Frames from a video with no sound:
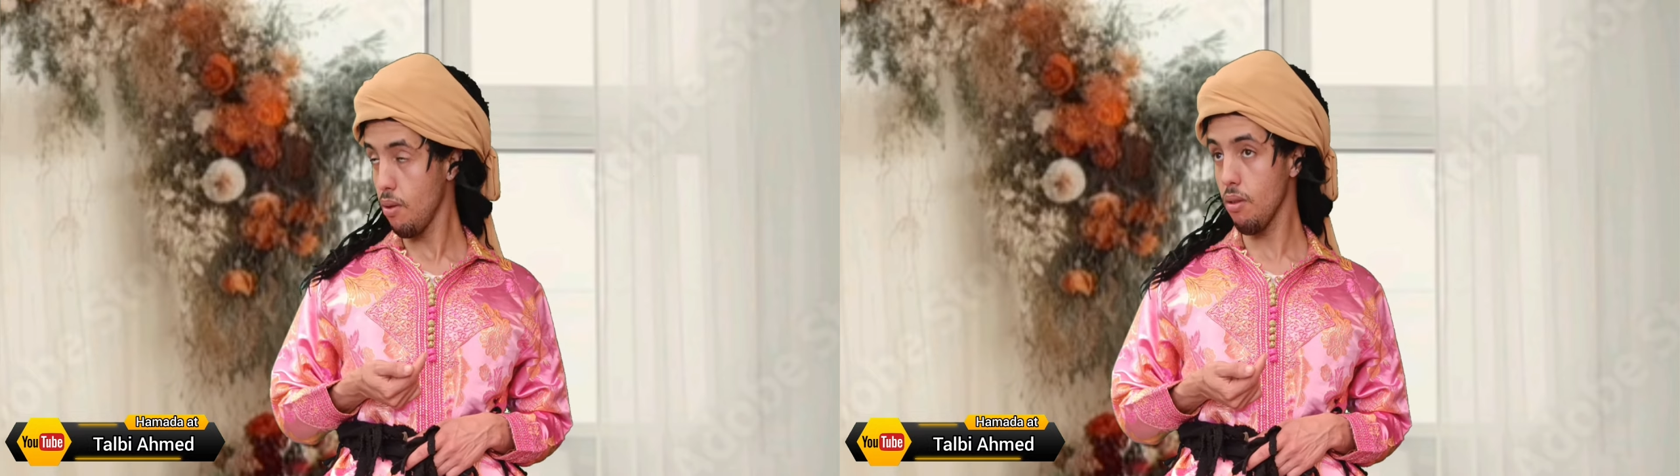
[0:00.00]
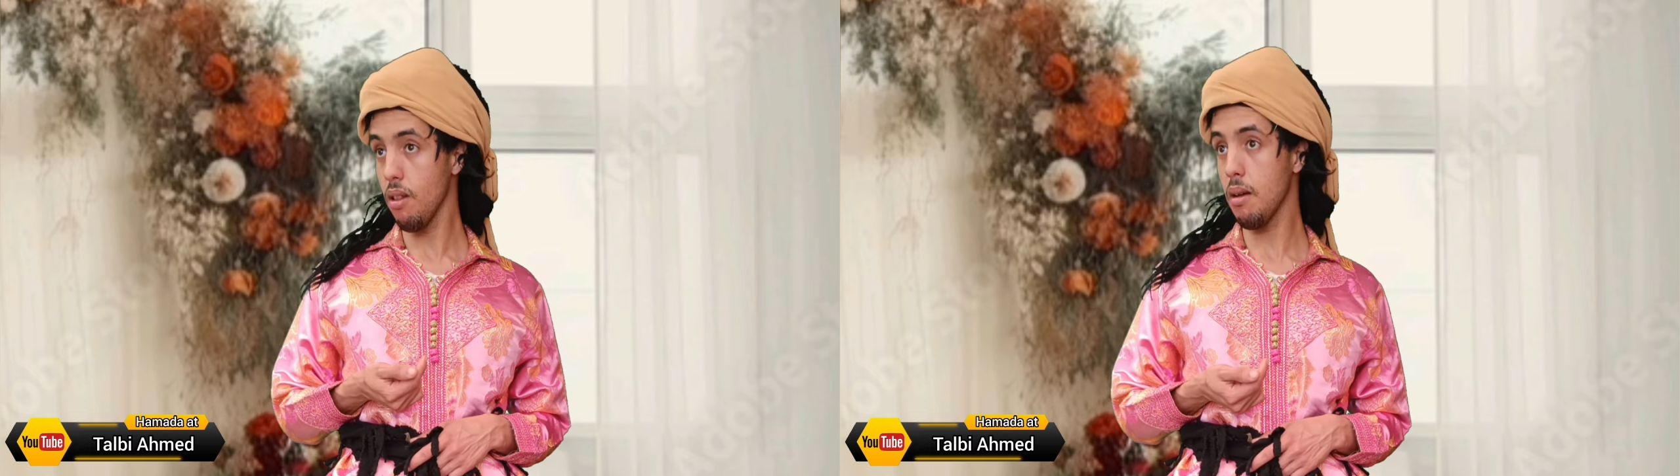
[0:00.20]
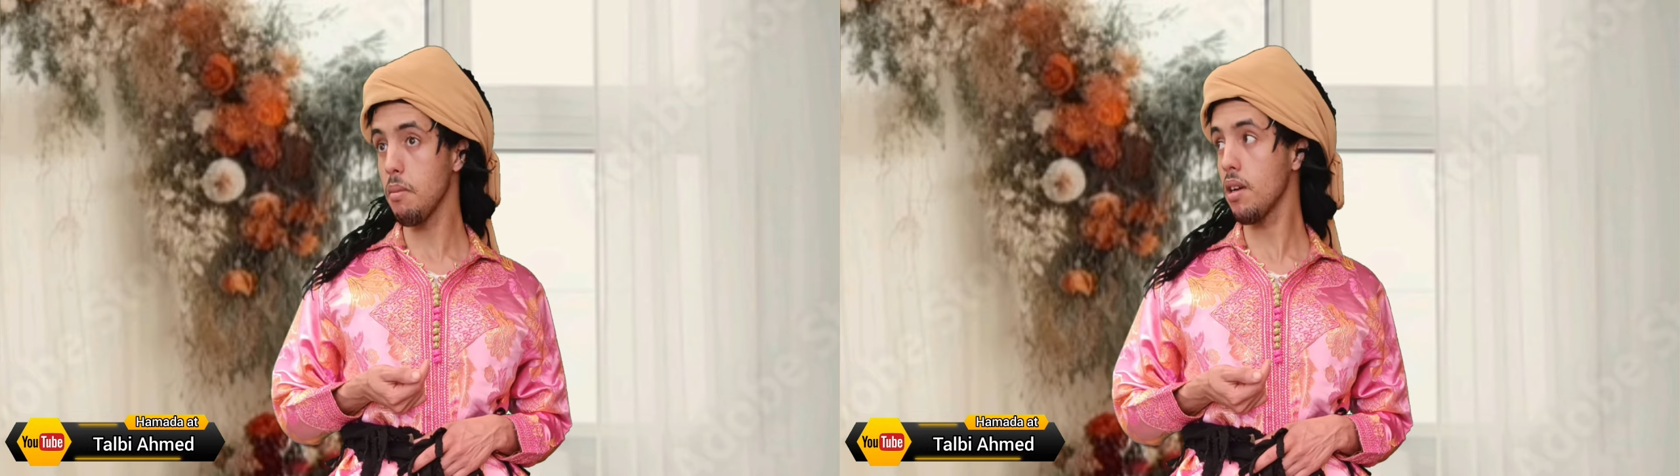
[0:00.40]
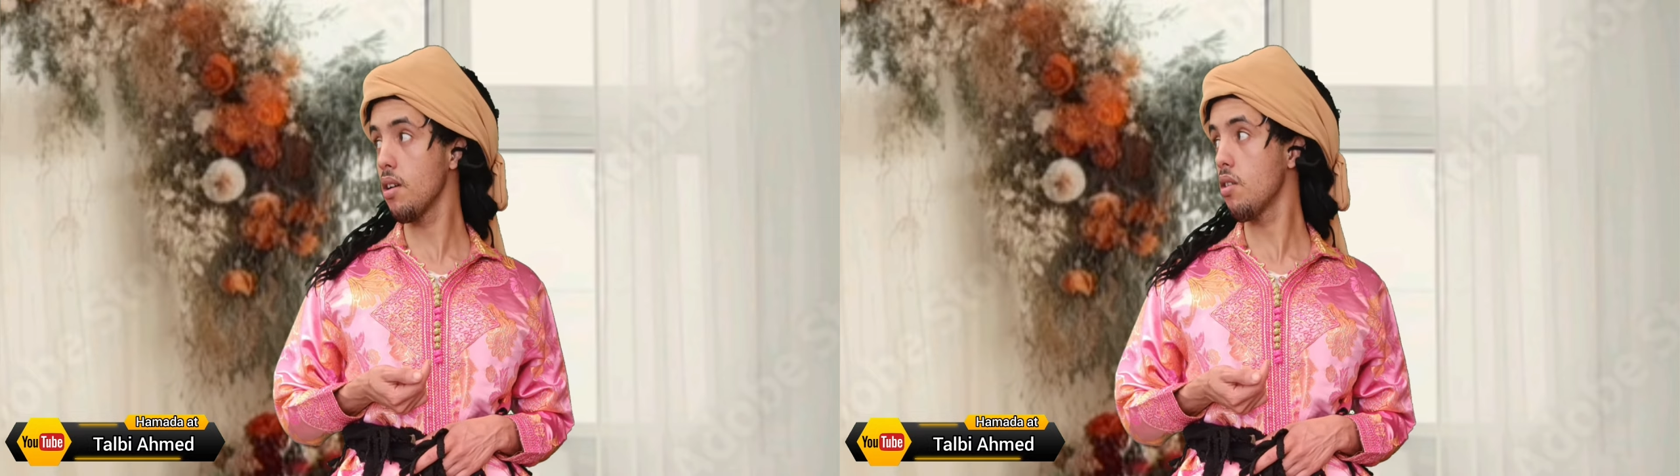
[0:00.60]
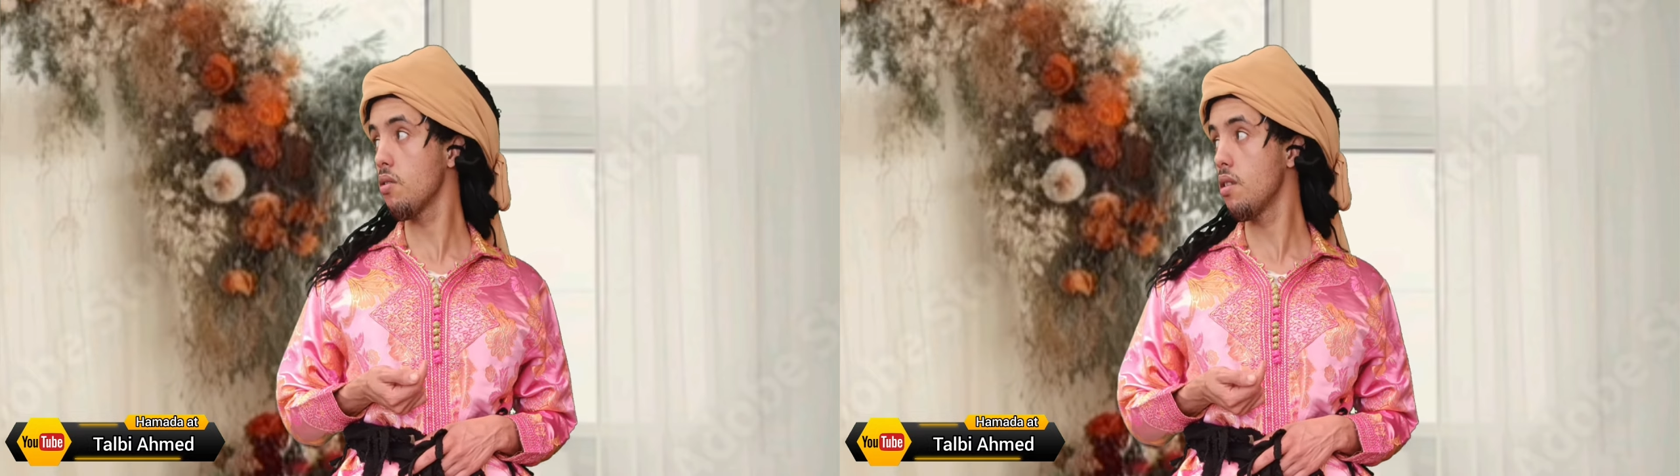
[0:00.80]
والله ما
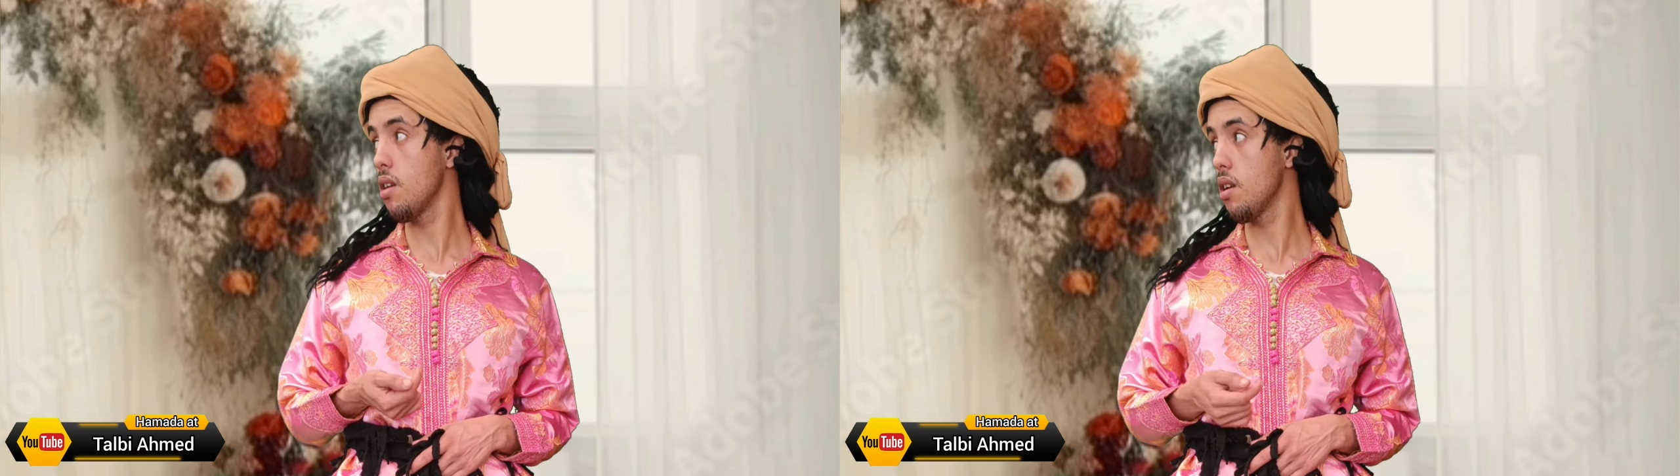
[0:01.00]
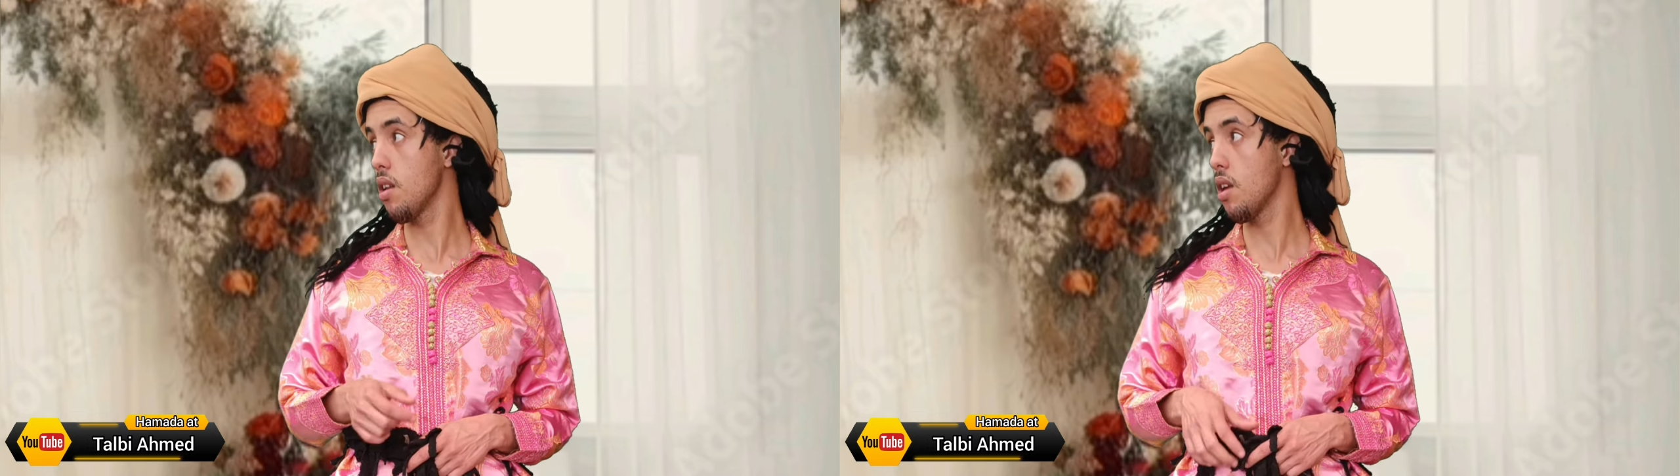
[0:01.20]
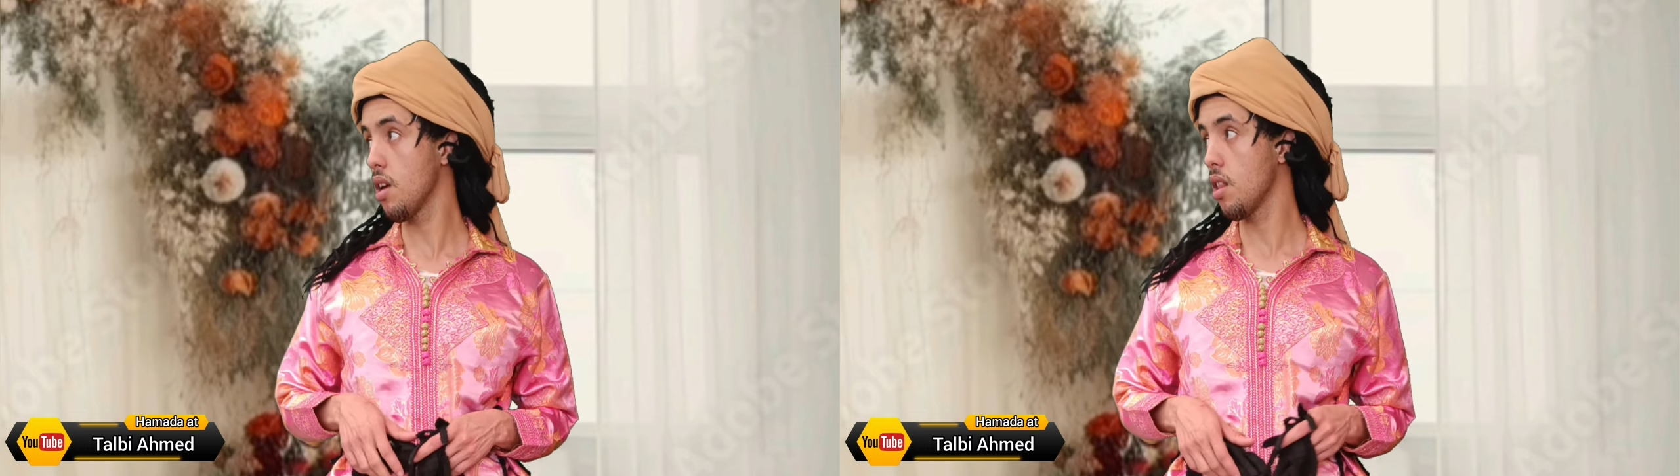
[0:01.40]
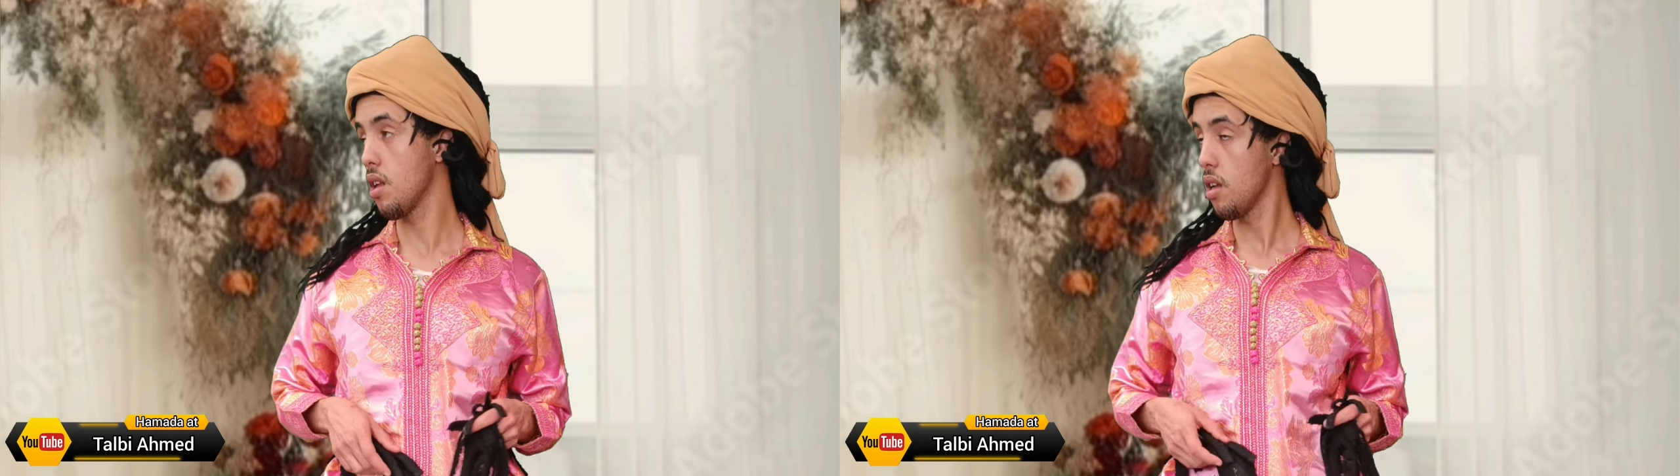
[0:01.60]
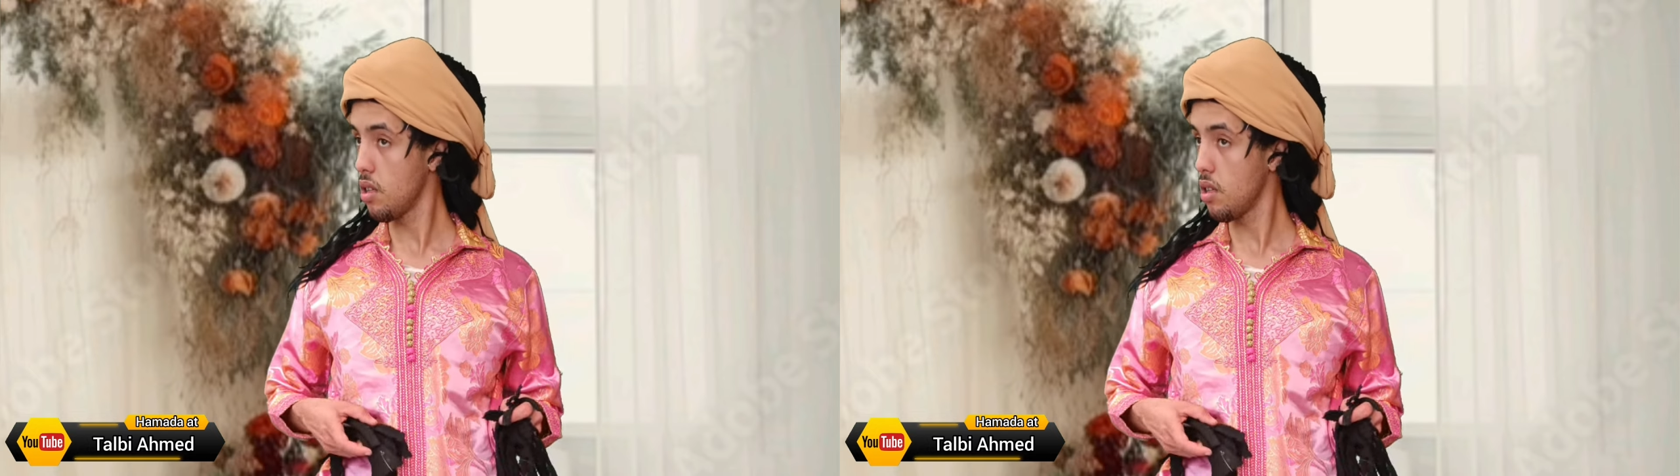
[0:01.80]
كنرد ليه الريال